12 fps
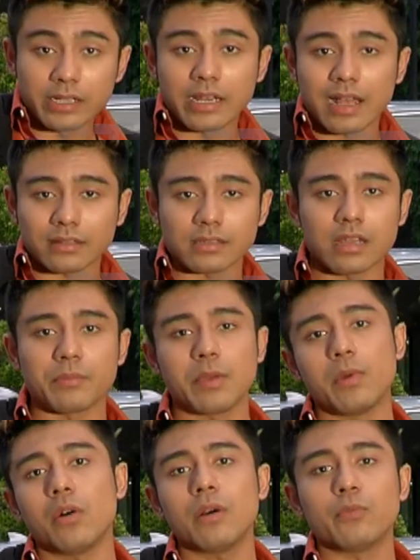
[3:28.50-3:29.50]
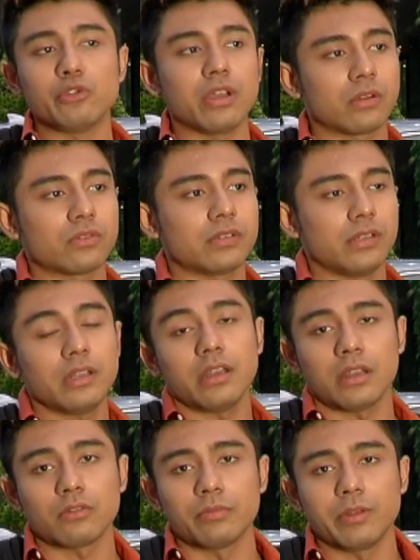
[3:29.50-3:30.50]
ini dari atas sampai bawah punya aku
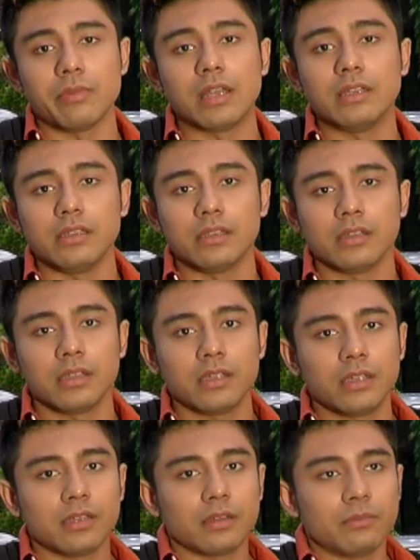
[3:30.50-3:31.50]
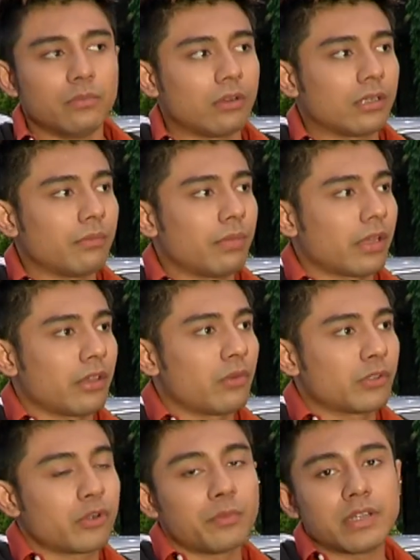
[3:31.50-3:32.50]
sendiri, aku pribadi. Bukan pakai
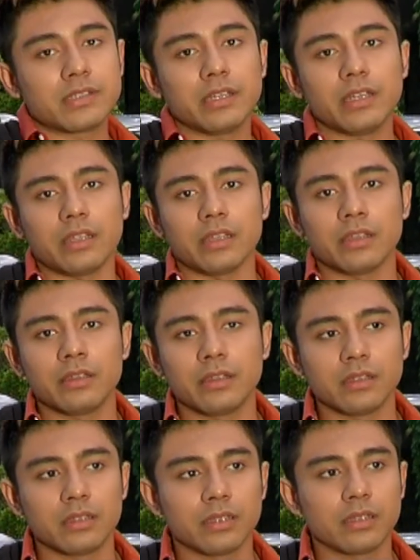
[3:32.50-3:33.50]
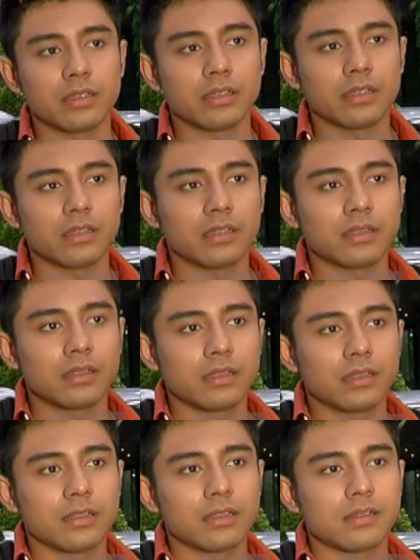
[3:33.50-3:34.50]
wardrobe dari sini. Nyiapin baju berapa
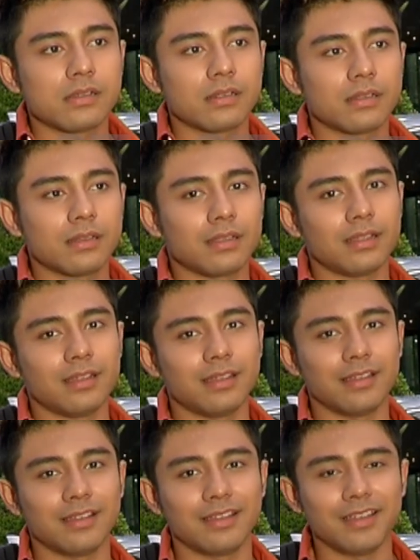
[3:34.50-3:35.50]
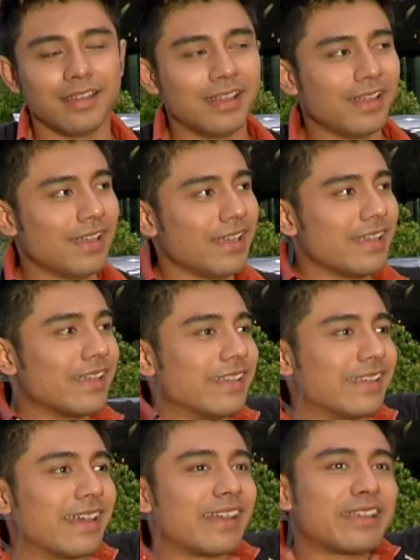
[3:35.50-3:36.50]
banyak gak?
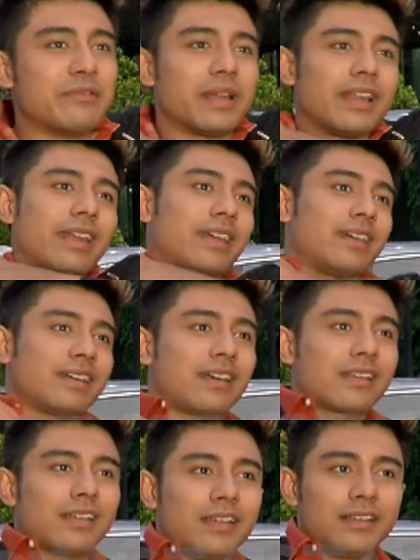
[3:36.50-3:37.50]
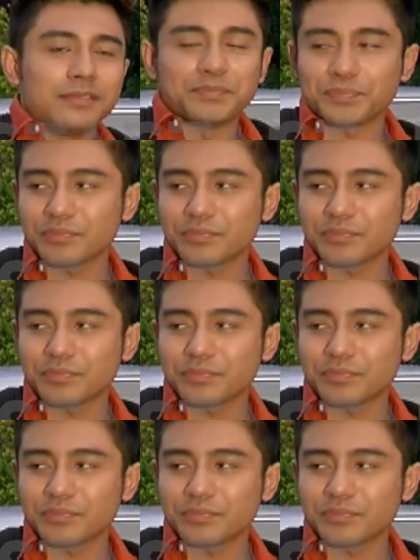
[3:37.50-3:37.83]
Ya gimana ya, karena